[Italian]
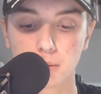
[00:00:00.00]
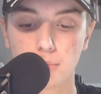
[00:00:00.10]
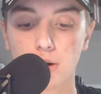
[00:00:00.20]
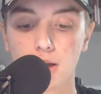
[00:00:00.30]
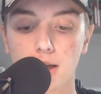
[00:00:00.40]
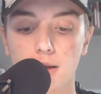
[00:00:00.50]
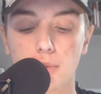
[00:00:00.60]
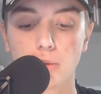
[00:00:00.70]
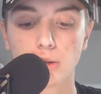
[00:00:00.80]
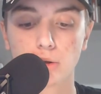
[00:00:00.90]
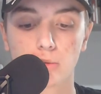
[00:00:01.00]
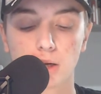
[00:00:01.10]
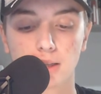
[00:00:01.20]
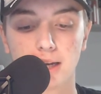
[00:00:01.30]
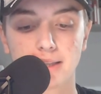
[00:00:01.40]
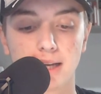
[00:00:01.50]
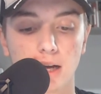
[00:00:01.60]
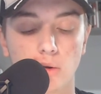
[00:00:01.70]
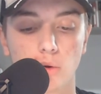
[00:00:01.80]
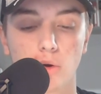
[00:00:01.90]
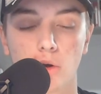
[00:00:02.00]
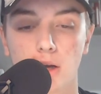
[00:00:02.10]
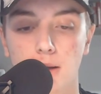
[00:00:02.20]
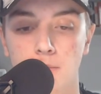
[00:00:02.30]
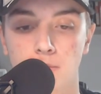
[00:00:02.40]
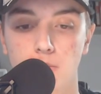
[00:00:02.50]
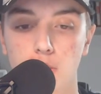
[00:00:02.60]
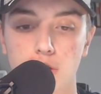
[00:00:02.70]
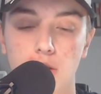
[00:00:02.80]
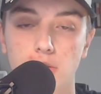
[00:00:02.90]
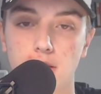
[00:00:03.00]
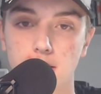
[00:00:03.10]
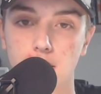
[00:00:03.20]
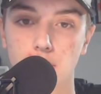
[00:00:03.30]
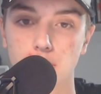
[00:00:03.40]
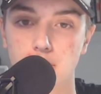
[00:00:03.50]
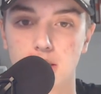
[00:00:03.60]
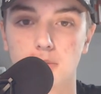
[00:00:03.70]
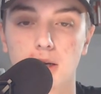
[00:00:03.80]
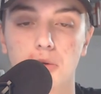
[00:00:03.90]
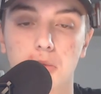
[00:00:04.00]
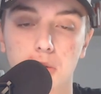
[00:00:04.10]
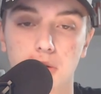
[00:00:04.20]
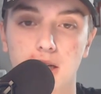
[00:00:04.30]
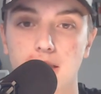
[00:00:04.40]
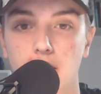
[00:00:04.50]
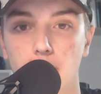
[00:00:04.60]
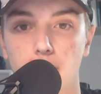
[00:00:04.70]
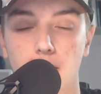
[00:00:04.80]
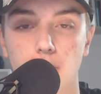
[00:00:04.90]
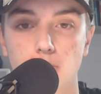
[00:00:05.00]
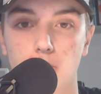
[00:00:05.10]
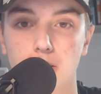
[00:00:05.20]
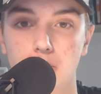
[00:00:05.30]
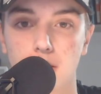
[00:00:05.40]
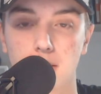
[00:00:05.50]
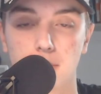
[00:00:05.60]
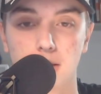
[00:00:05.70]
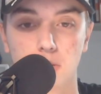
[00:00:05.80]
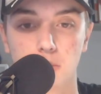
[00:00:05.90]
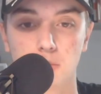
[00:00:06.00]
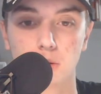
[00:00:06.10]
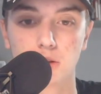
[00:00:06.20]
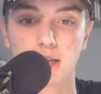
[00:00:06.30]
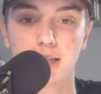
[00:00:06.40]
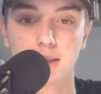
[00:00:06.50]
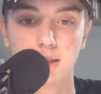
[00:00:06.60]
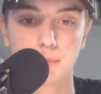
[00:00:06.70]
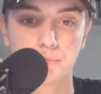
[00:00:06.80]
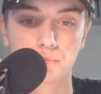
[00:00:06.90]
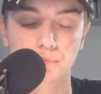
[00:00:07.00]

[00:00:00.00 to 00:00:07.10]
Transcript: Poi, per quanto riguarda l'attacco, allora vi ho già detto tante cose, stiamo parlando molto dell'attacco perché in questo momento è il reparto più importante